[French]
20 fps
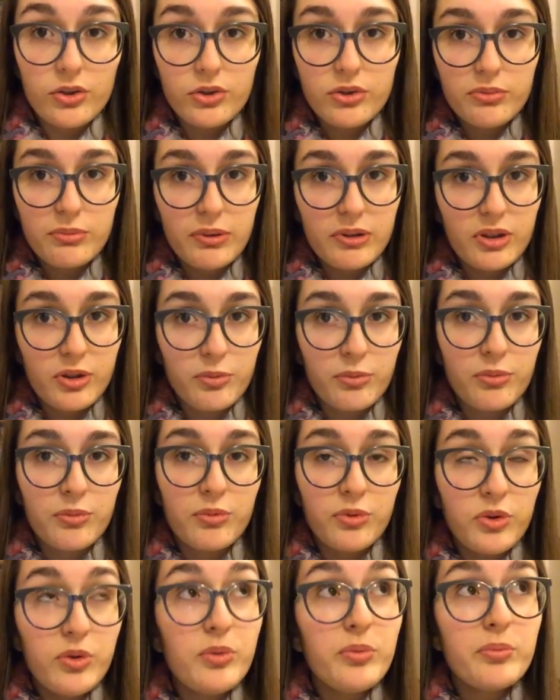
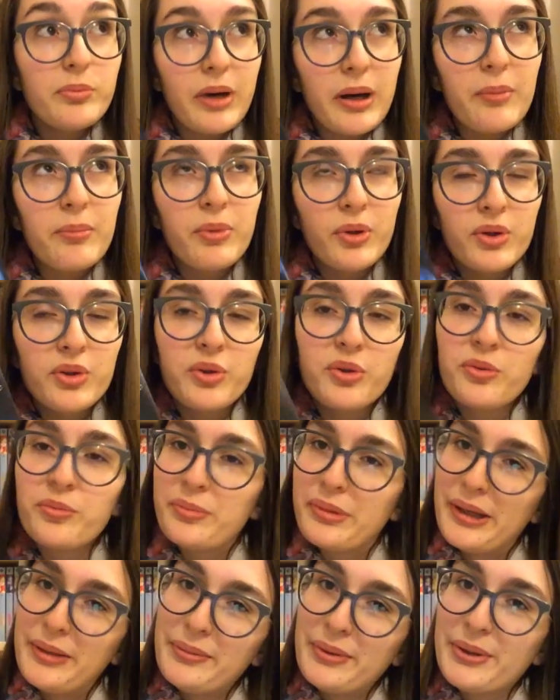Ne
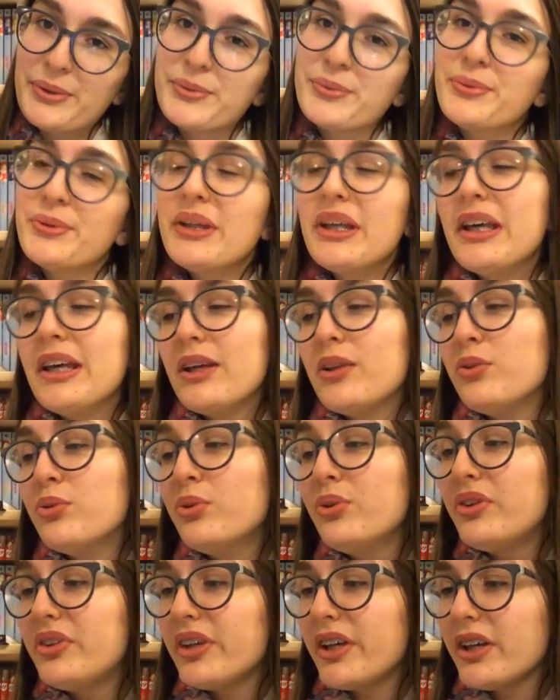m'abandonne pas, pardon,
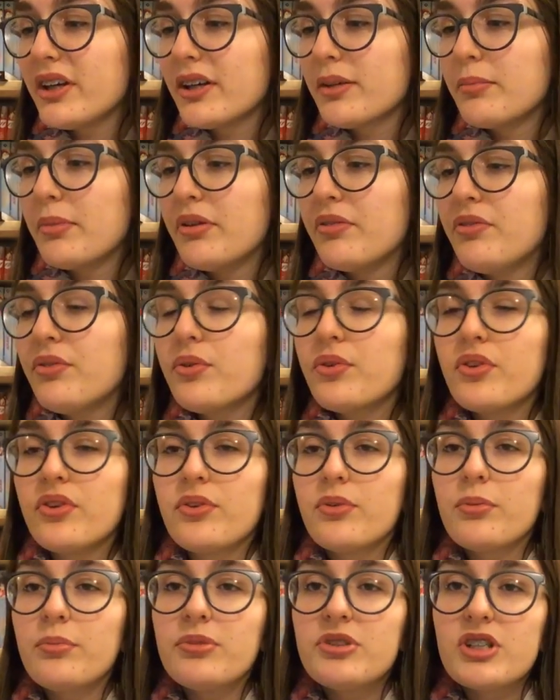de Taïre Mafieux
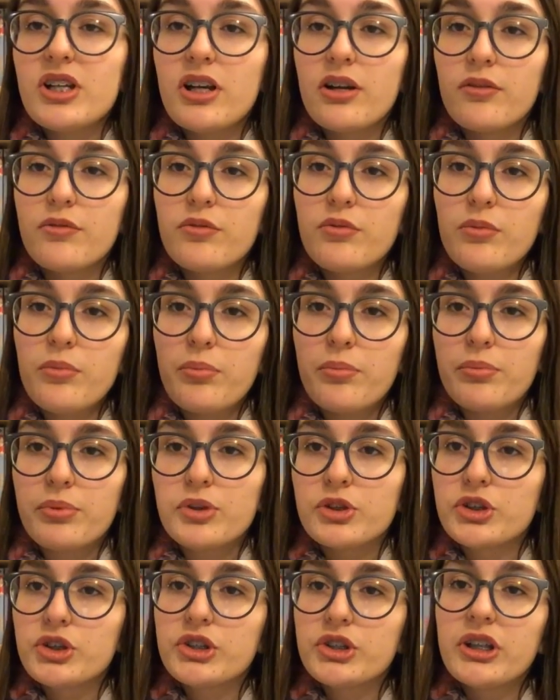et sur Michel Lafont
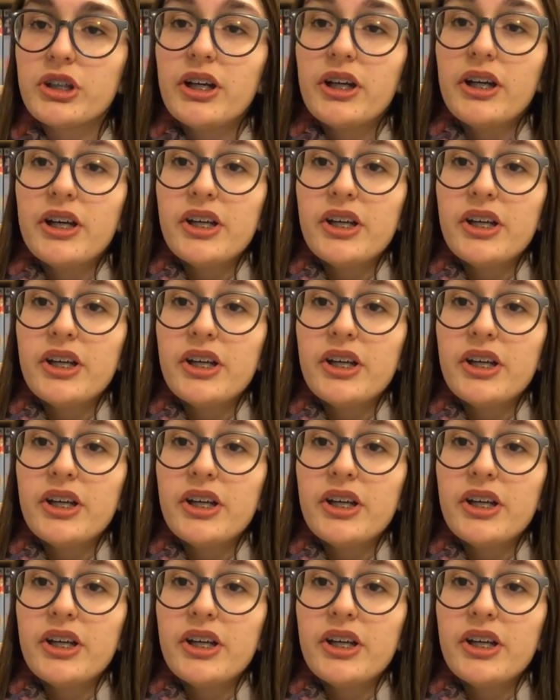Poche.